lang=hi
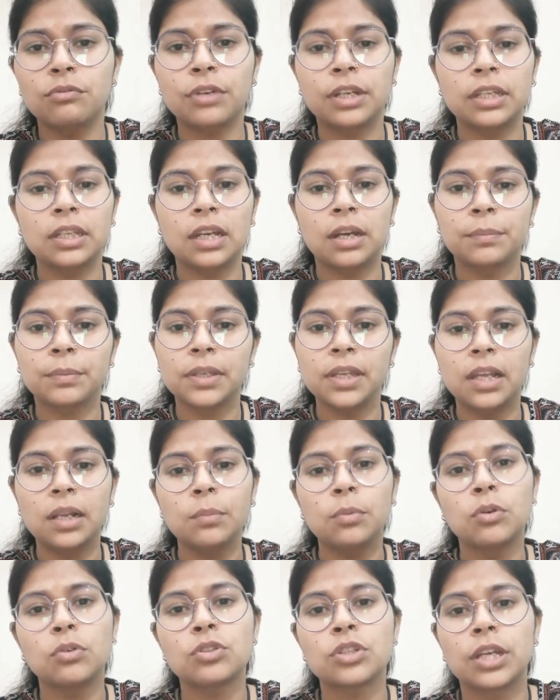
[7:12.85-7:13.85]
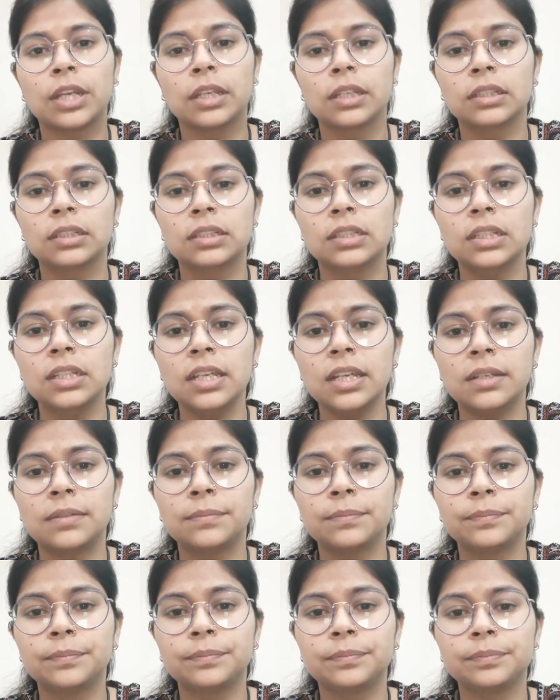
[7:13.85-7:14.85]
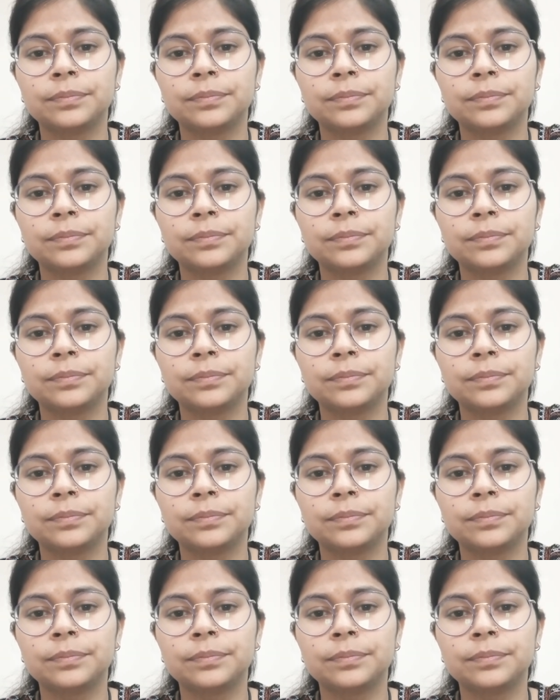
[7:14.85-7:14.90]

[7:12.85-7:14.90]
वही आपकी हेल्प हो जाएगी ठीक है